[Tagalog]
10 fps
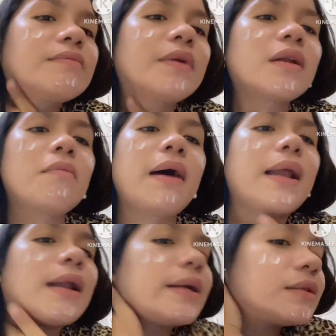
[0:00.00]
Para
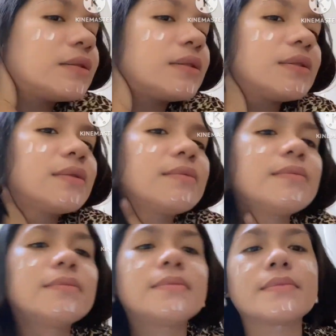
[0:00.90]
balance.
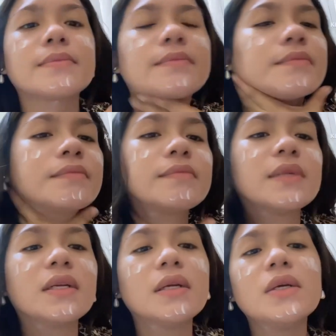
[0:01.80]
Mm.
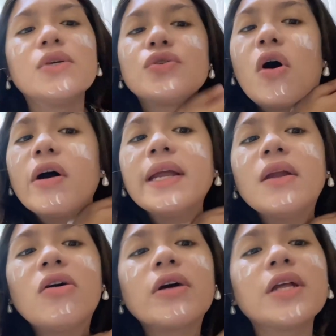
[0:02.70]
So, okay
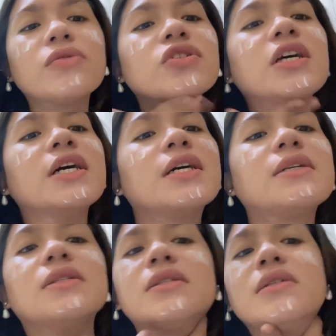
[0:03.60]
na okay to siya
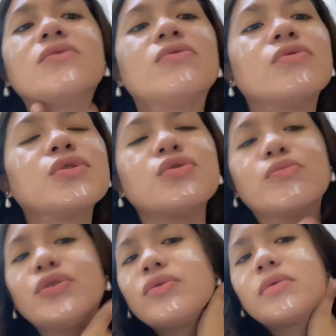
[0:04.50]
kung gusto
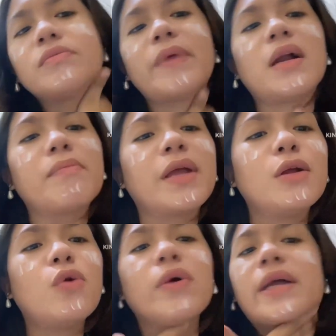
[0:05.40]
mo yung parang may
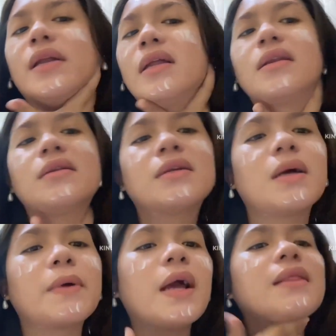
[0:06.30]
glow ka din,
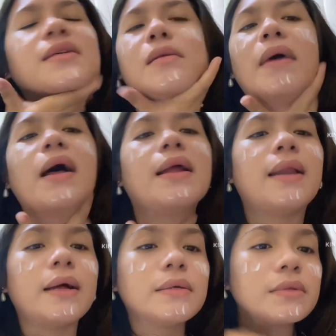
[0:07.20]
kahit nasa bahay lang.